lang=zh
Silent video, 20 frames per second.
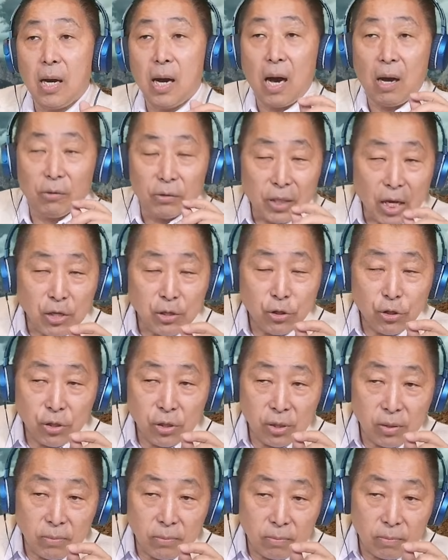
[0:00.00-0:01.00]
好，但
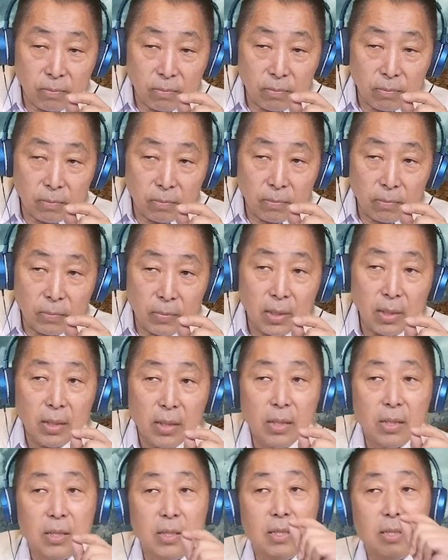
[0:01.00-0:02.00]
是
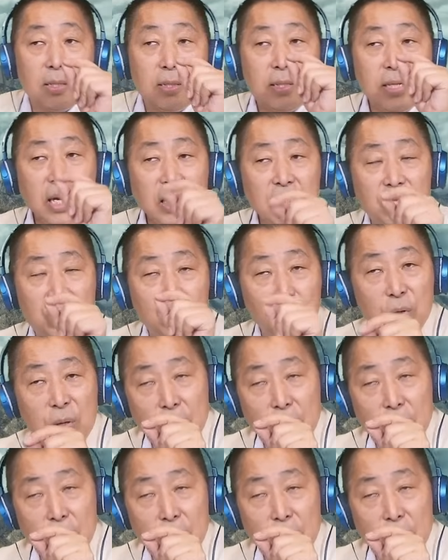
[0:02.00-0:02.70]
这个是